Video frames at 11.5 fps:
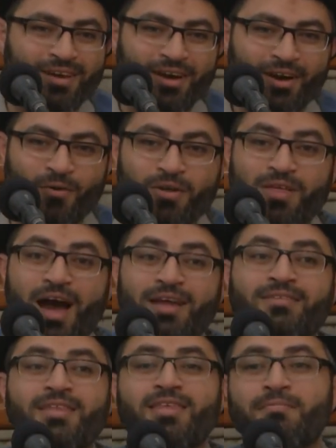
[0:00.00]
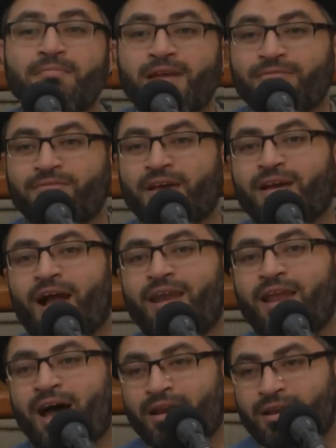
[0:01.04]
وإذا تدري بنفسك
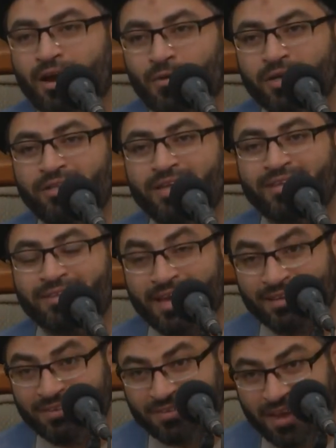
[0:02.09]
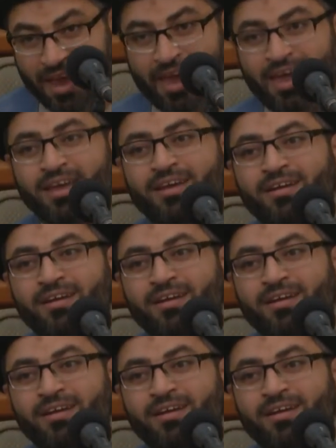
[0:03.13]
على أنه أنت تنسى